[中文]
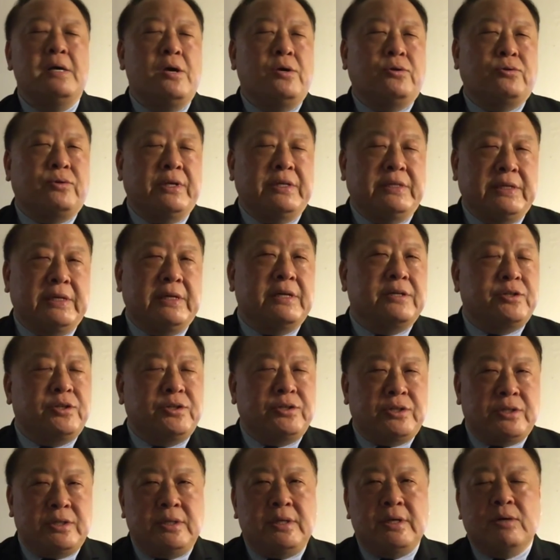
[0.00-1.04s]
所以这个是
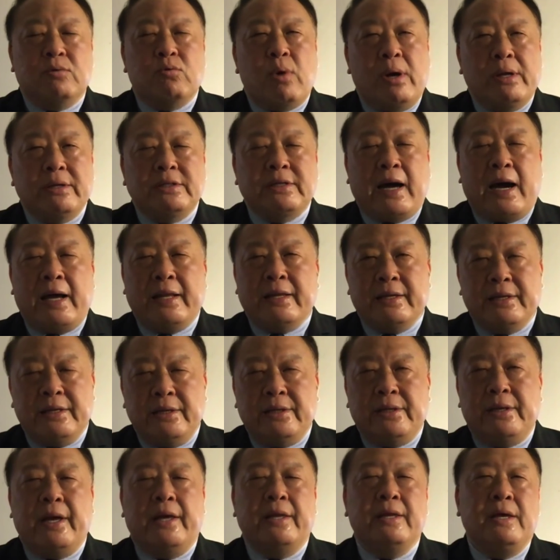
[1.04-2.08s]
值得观察的一
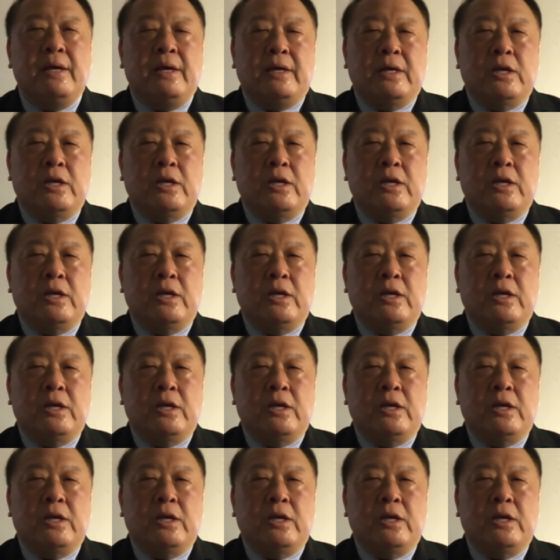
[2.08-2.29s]
点，